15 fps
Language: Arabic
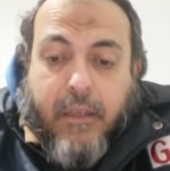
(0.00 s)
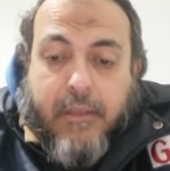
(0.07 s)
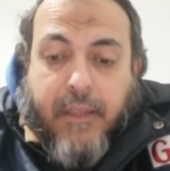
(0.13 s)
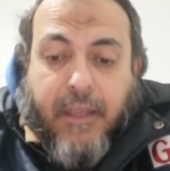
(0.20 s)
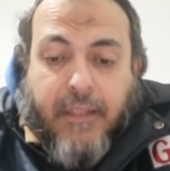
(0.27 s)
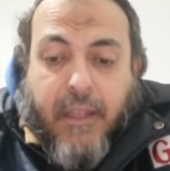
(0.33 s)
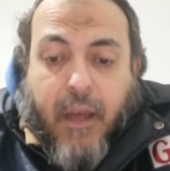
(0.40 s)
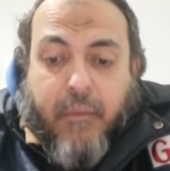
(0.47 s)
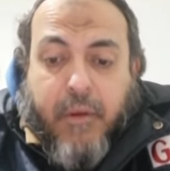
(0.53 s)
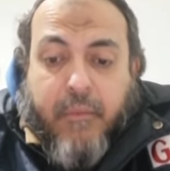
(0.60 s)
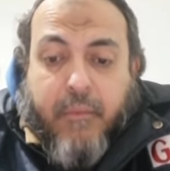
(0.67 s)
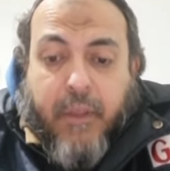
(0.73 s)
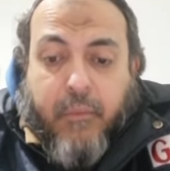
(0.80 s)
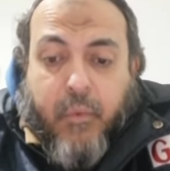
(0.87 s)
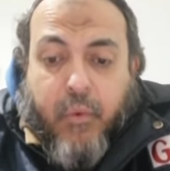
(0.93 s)
سيدنا عمرو
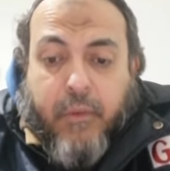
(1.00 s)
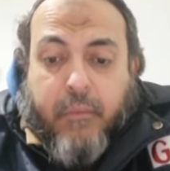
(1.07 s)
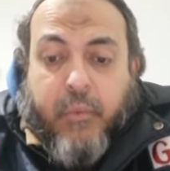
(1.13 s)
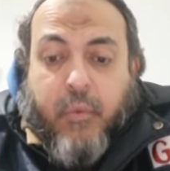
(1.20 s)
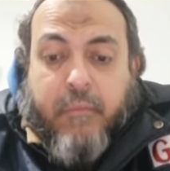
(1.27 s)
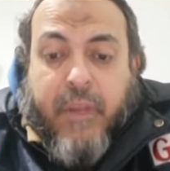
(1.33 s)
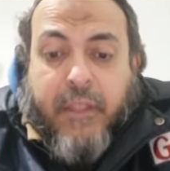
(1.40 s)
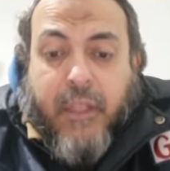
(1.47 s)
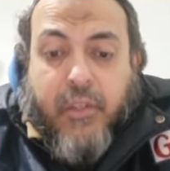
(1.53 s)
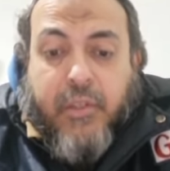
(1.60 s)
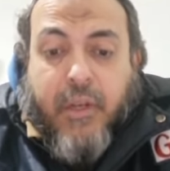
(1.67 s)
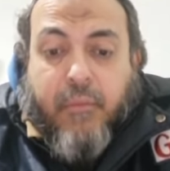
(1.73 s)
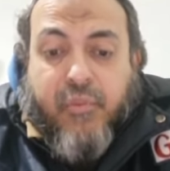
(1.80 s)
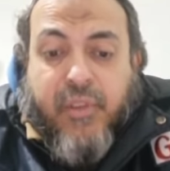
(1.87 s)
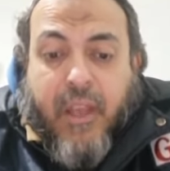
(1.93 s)
بن ميمون بيقول من
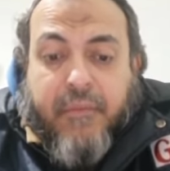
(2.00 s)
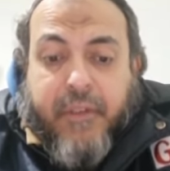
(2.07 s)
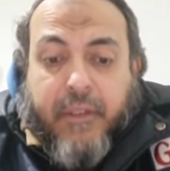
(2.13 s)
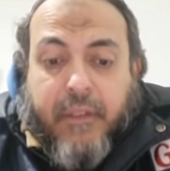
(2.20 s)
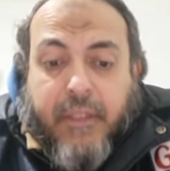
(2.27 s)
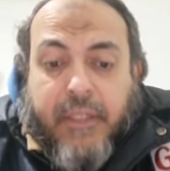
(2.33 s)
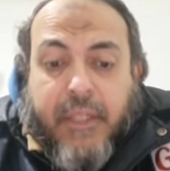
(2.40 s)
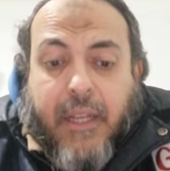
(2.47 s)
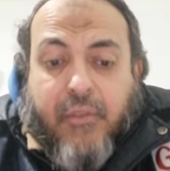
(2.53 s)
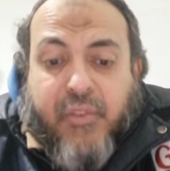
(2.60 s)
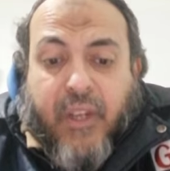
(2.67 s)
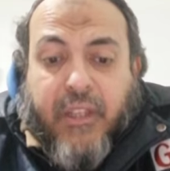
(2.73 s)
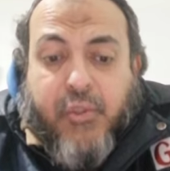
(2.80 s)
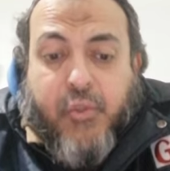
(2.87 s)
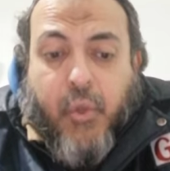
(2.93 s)
نشر مصحفا حين
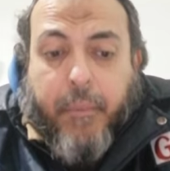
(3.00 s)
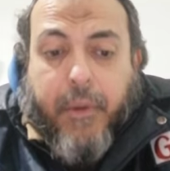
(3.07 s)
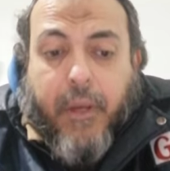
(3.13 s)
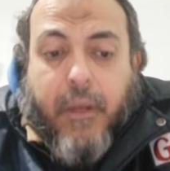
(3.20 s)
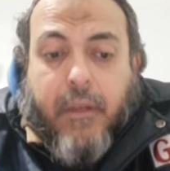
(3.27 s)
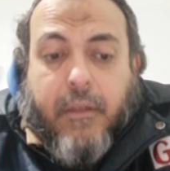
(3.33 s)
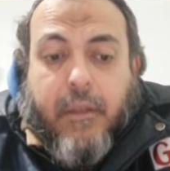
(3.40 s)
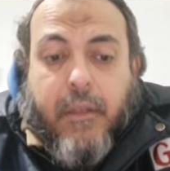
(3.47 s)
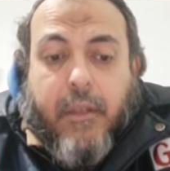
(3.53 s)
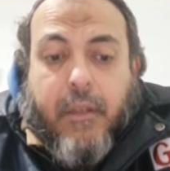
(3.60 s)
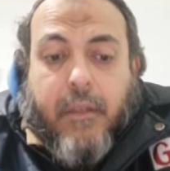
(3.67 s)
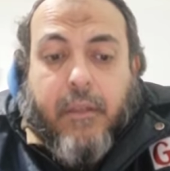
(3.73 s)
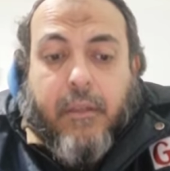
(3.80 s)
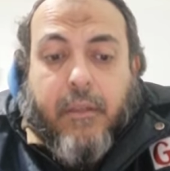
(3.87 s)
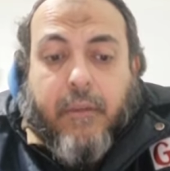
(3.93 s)
يصلي الصبح
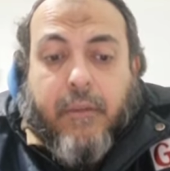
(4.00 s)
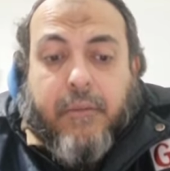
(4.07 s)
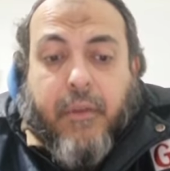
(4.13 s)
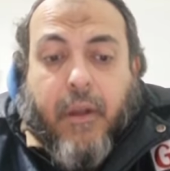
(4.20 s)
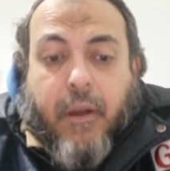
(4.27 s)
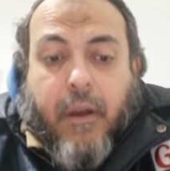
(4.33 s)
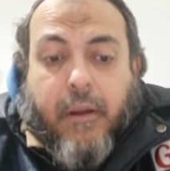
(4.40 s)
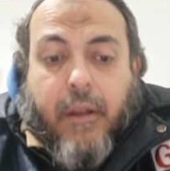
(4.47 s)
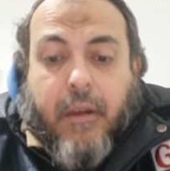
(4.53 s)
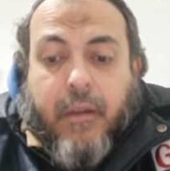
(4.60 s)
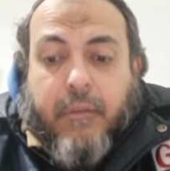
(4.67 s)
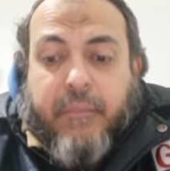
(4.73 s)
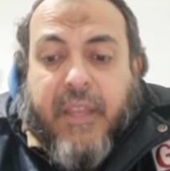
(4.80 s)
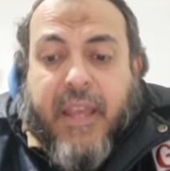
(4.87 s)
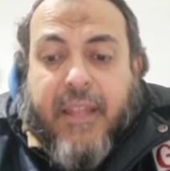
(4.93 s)

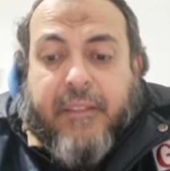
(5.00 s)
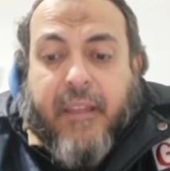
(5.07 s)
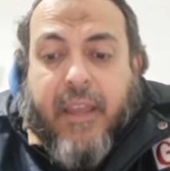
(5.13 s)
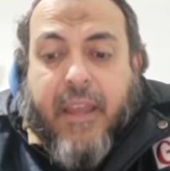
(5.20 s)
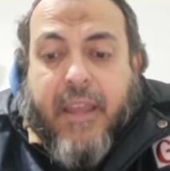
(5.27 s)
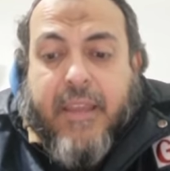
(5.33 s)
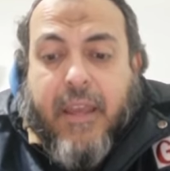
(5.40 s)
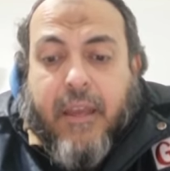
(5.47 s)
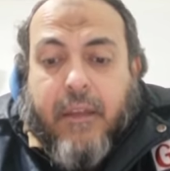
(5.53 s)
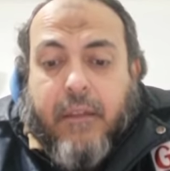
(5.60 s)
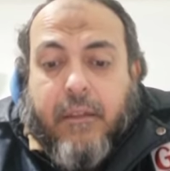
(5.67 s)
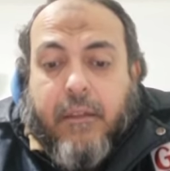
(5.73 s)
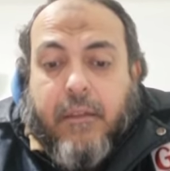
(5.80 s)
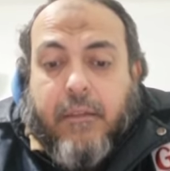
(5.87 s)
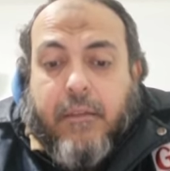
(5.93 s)
فقرأ مئة آية
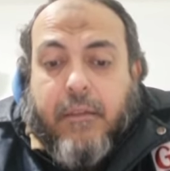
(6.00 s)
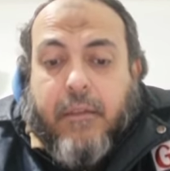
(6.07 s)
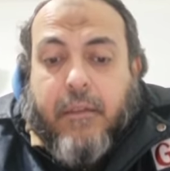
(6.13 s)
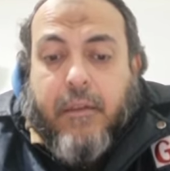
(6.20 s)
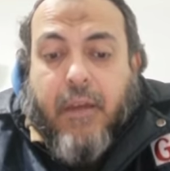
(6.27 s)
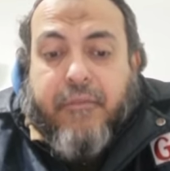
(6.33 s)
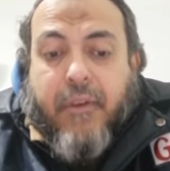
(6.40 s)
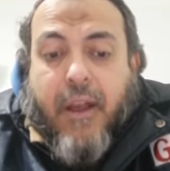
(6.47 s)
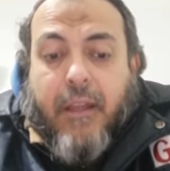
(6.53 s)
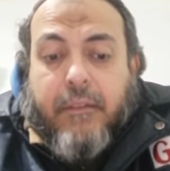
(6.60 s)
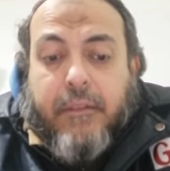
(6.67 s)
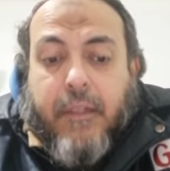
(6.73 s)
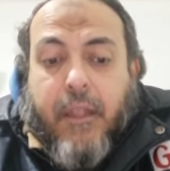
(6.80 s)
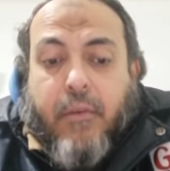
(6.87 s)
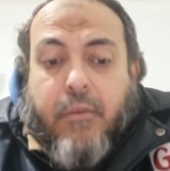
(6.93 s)
رفع
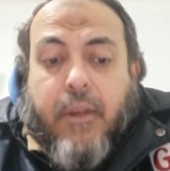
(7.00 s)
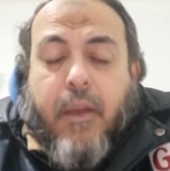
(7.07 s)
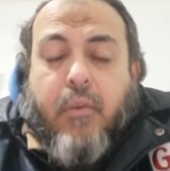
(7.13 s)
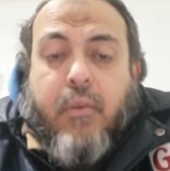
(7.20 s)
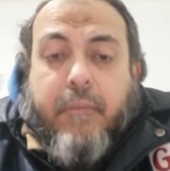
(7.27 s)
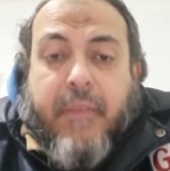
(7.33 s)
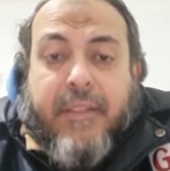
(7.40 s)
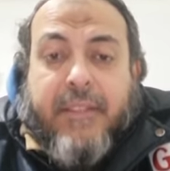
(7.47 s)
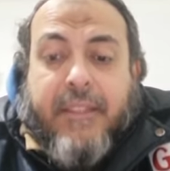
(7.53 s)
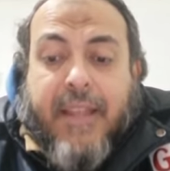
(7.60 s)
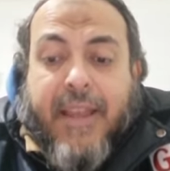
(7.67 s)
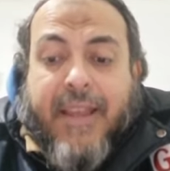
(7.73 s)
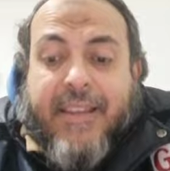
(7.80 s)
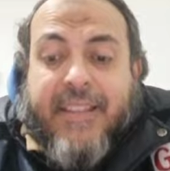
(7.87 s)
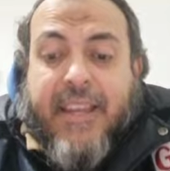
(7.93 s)
الله له
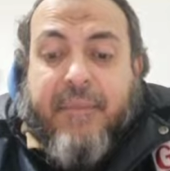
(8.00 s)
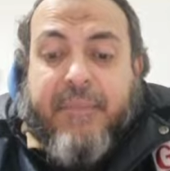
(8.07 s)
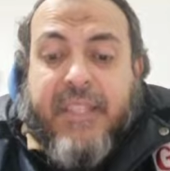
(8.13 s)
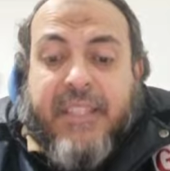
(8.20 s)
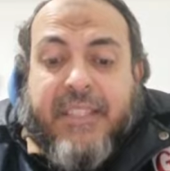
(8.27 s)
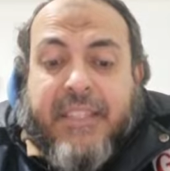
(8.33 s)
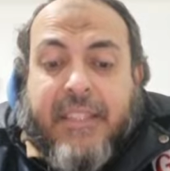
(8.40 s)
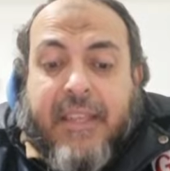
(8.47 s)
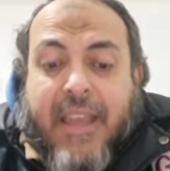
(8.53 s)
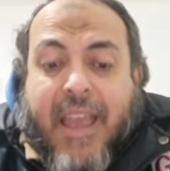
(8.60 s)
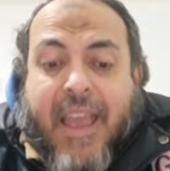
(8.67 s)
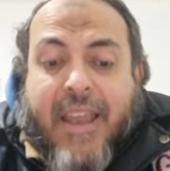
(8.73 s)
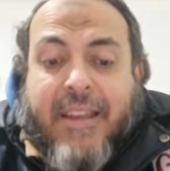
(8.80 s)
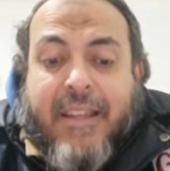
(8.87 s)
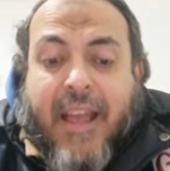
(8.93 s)
مثل جميع
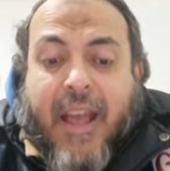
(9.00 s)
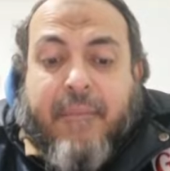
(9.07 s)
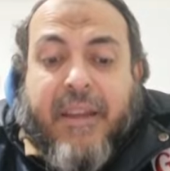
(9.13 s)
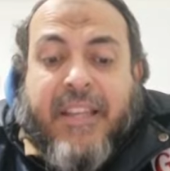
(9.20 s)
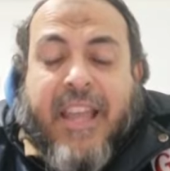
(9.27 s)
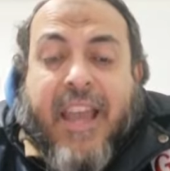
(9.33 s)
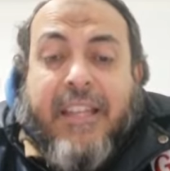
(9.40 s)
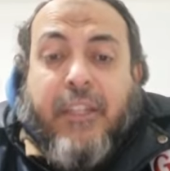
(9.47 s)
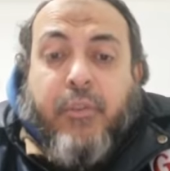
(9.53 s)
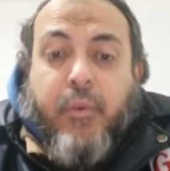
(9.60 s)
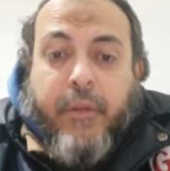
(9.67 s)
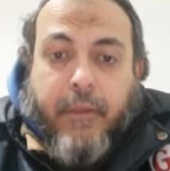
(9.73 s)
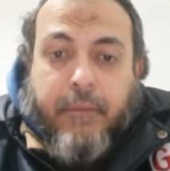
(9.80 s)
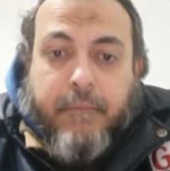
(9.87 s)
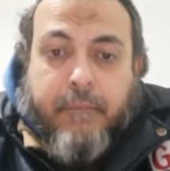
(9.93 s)
أهل عمل أهل
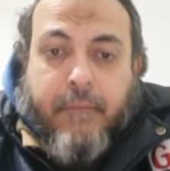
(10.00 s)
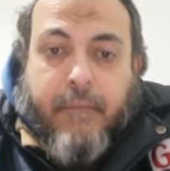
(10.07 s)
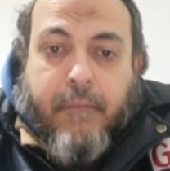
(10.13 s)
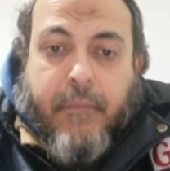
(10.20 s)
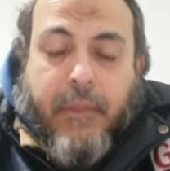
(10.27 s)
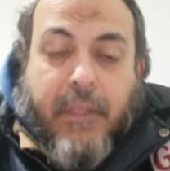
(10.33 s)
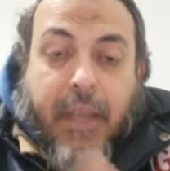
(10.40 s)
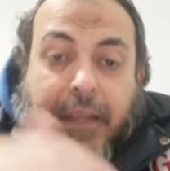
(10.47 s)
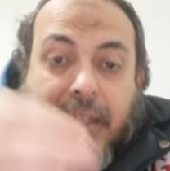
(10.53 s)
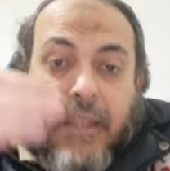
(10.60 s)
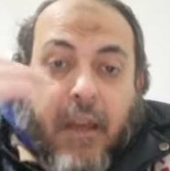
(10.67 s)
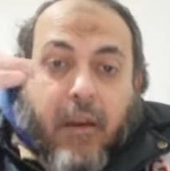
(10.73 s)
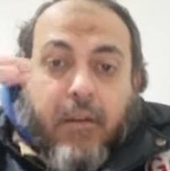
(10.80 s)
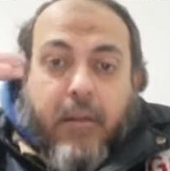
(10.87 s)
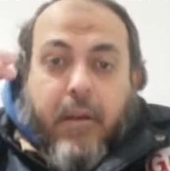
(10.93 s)
الدنيا يعني
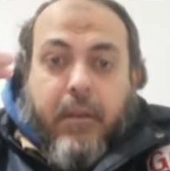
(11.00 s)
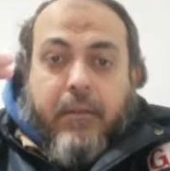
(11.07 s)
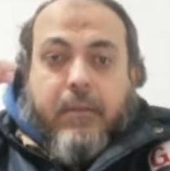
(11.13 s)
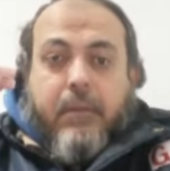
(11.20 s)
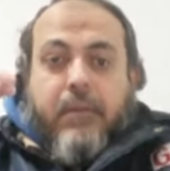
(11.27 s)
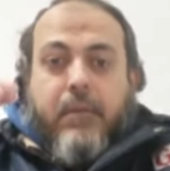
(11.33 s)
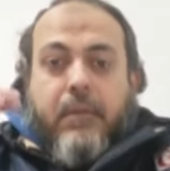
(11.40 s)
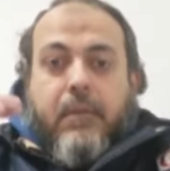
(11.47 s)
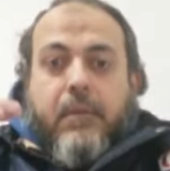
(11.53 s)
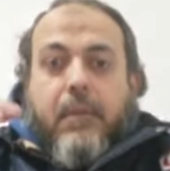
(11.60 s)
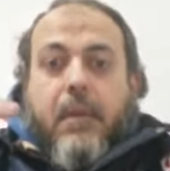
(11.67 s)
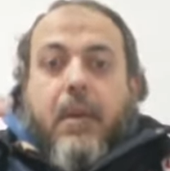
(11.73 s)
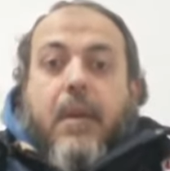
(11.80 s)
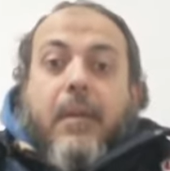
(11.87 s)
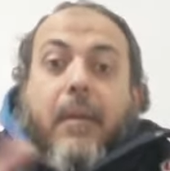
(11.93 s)
اللي يقرأ
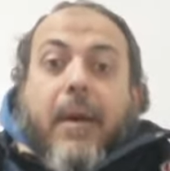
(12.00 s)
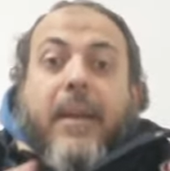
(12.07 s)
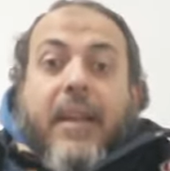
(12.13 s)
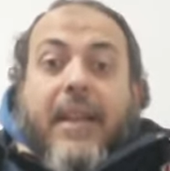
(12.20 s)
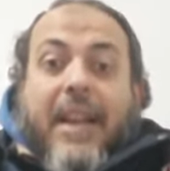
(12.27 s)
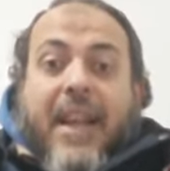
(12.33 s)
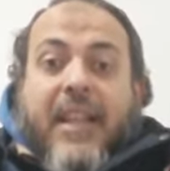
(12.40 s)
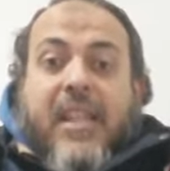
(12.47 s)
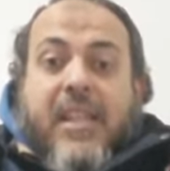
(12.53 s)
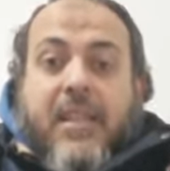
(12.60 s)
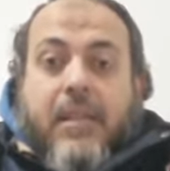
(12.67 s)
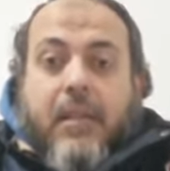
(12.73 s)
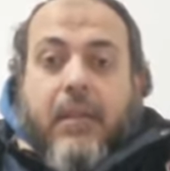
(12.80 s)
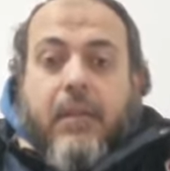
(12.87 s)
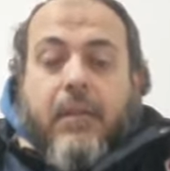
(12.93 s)
طبعا هنا
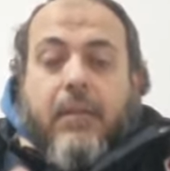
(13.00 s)
الحديث